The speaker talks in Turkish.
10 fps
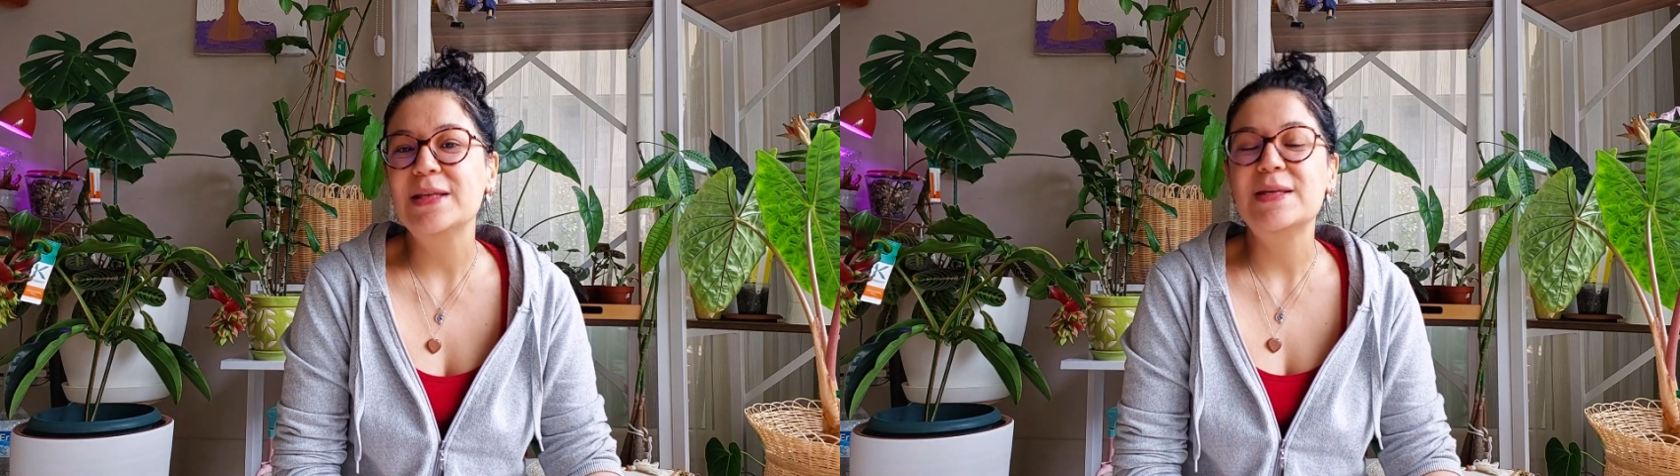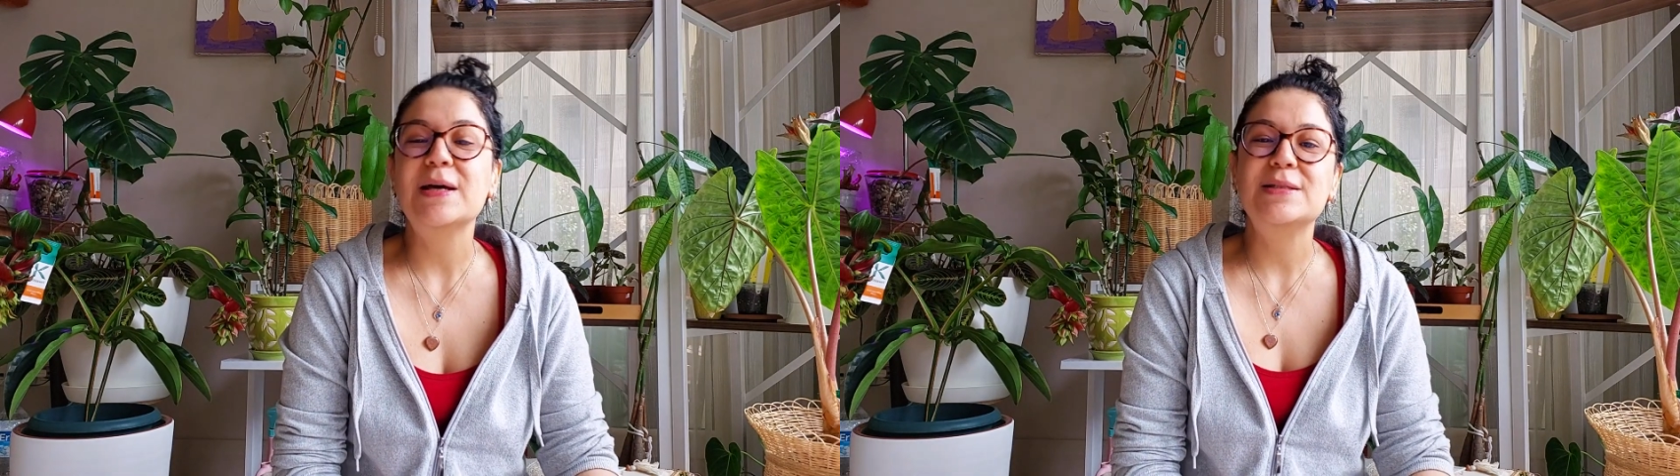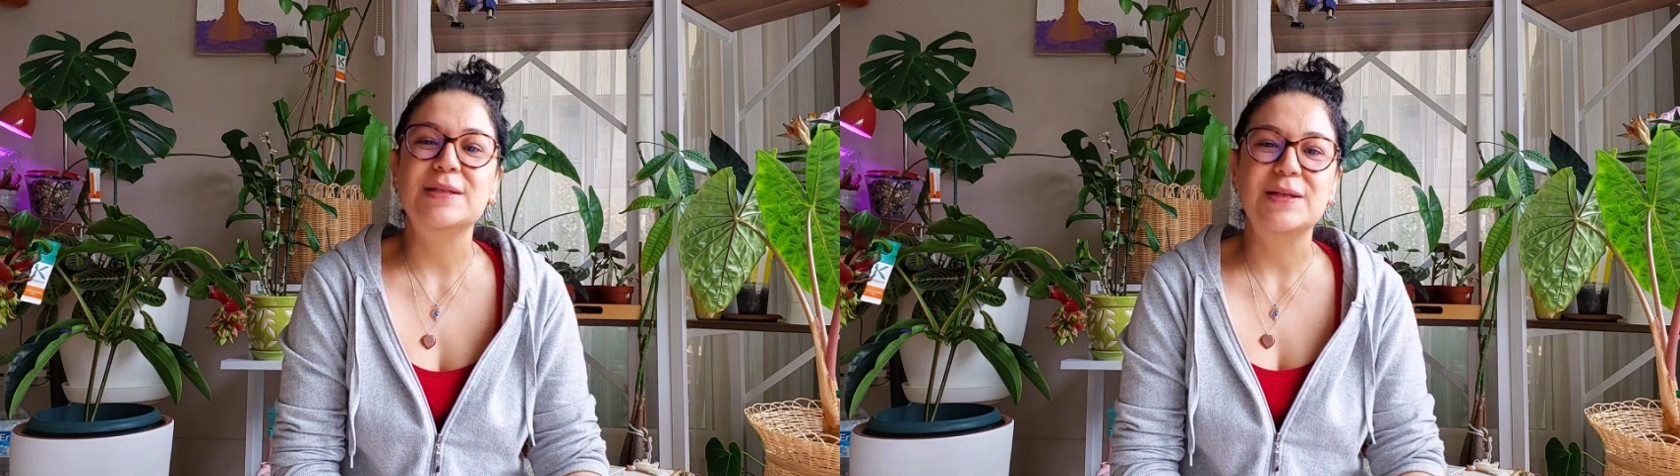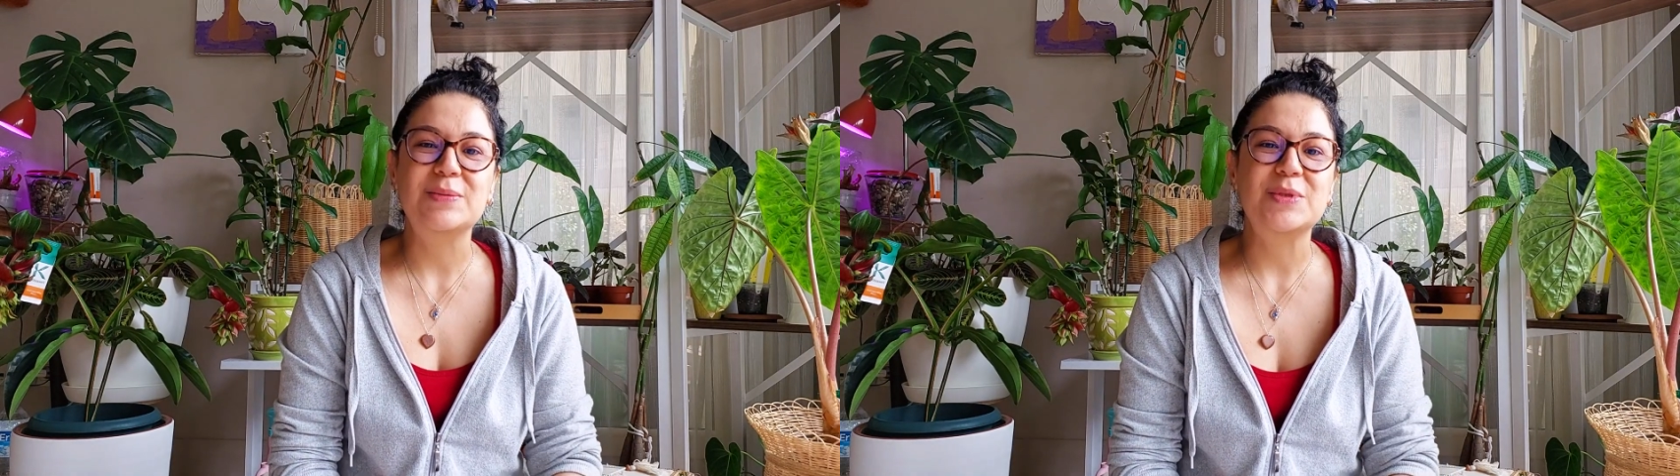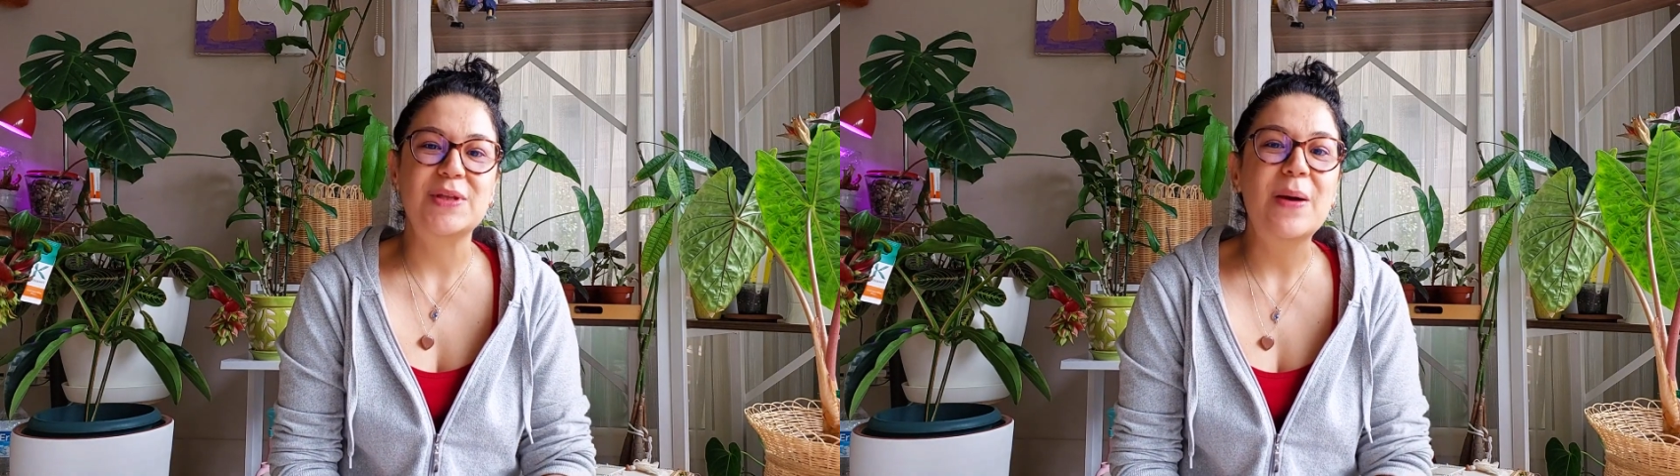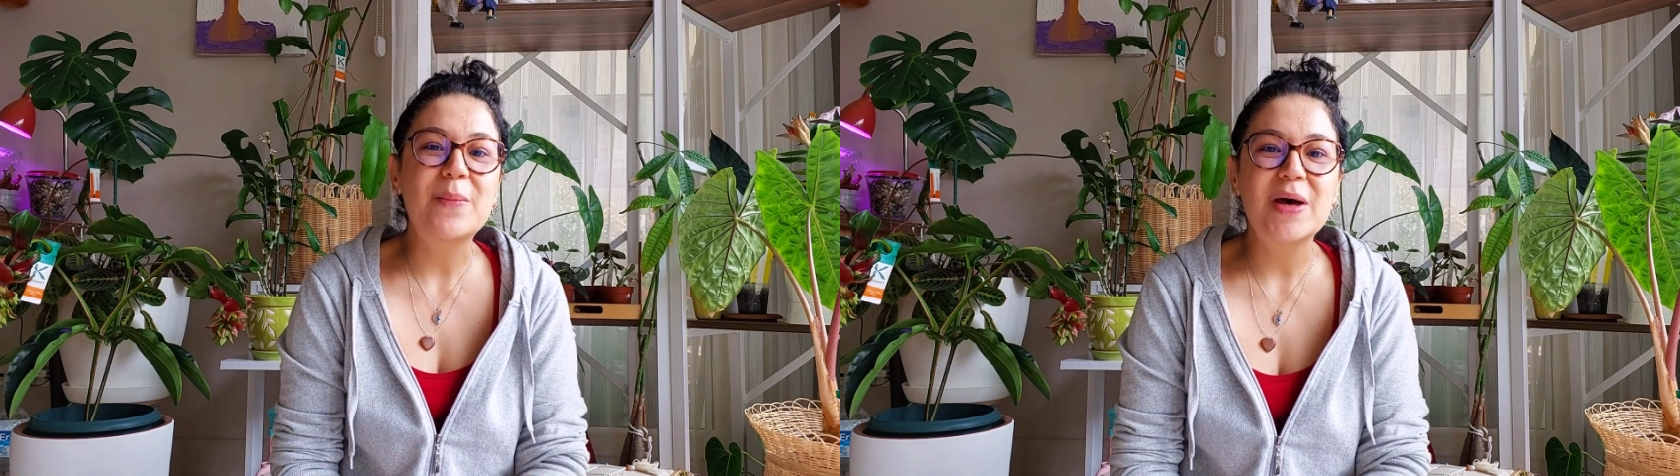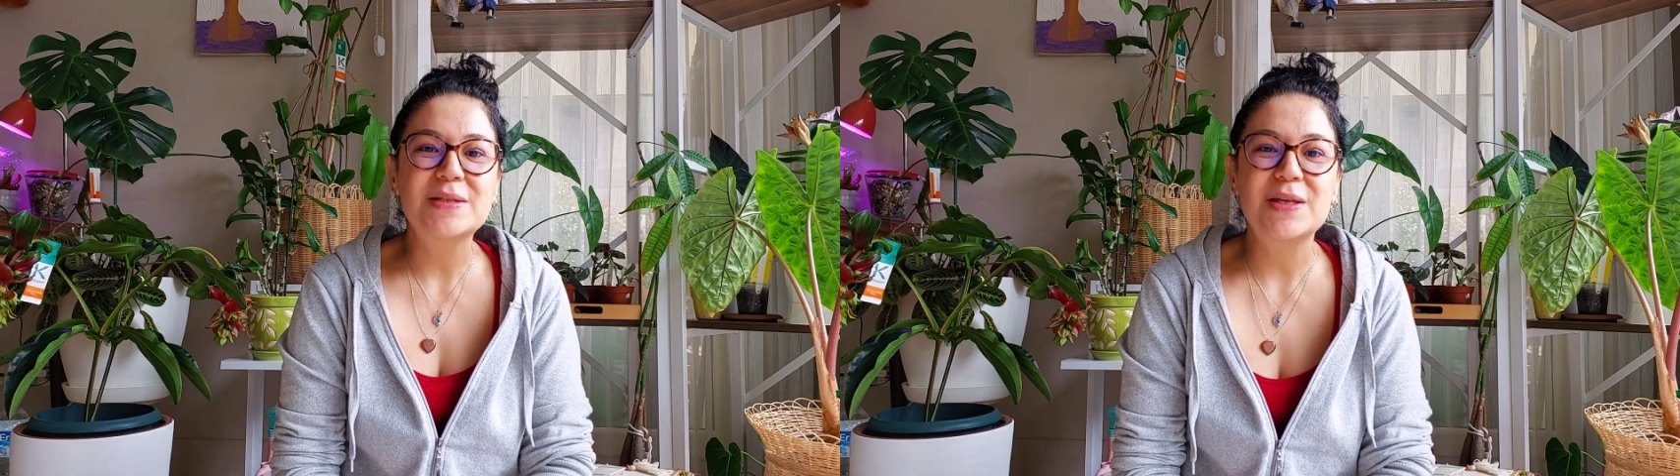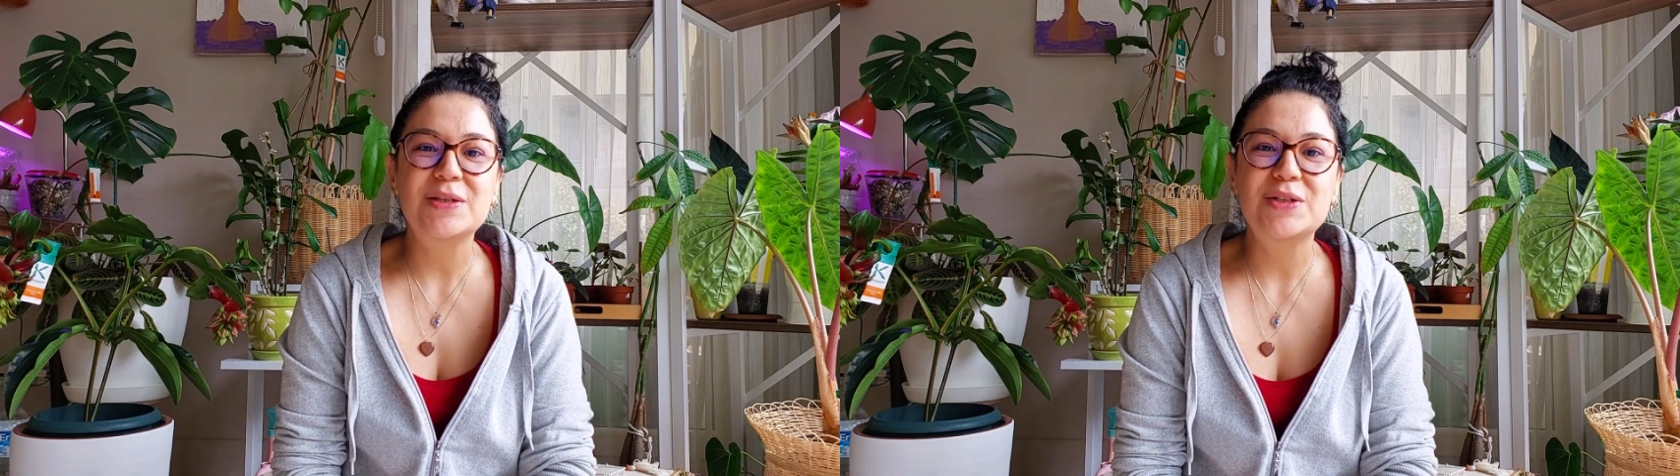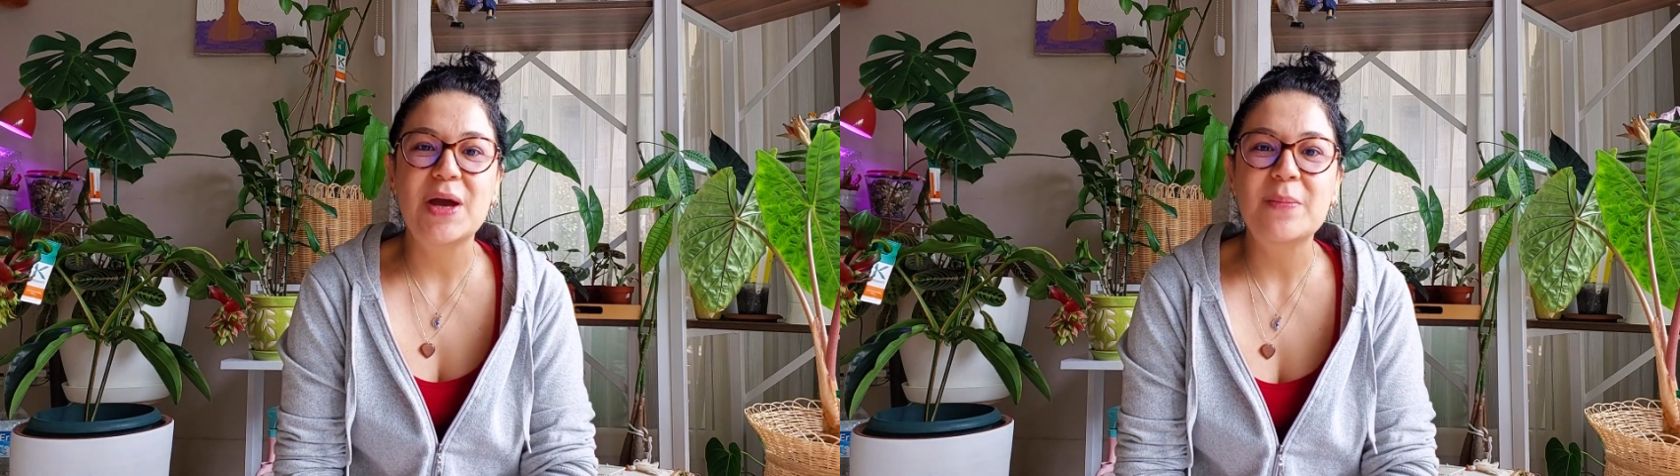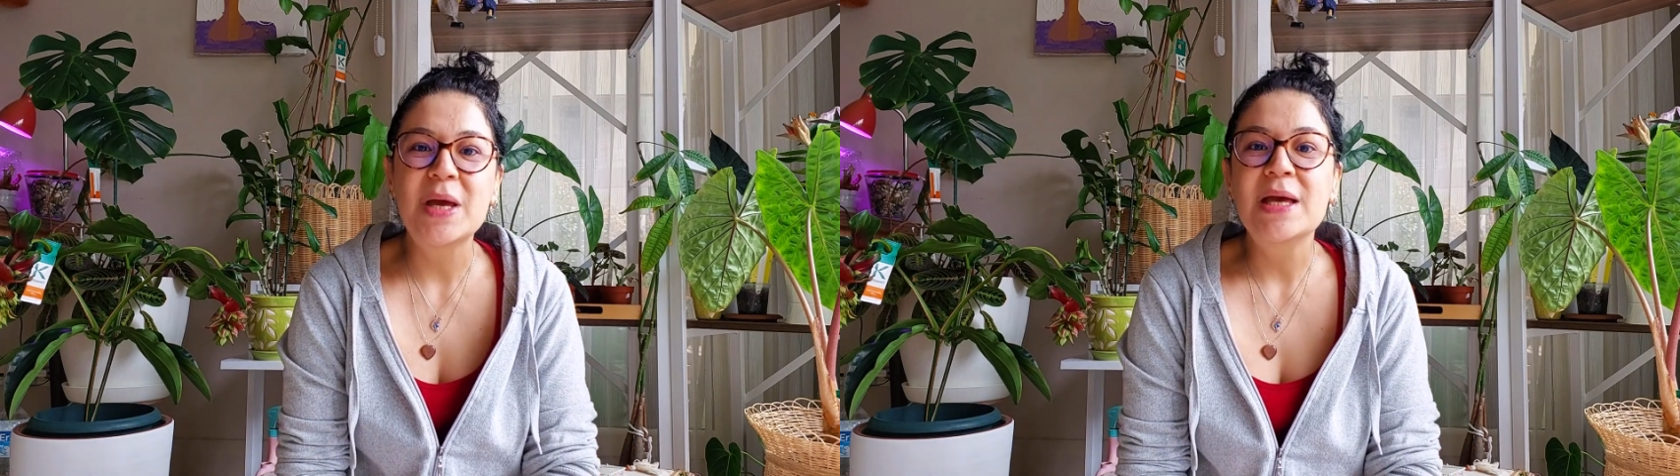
saksılarımızdan bahsedeceğim.